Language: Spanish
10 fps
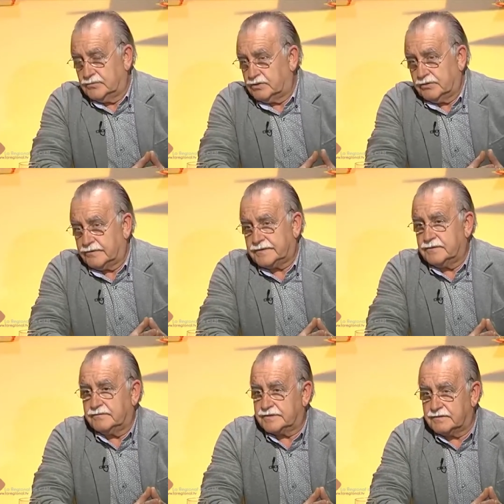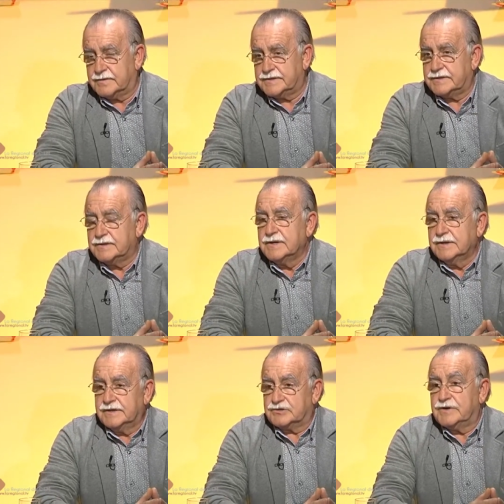muy conocido, mm. efectivamente.
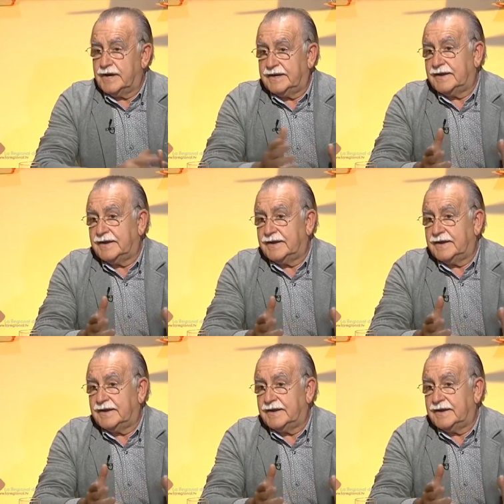es una,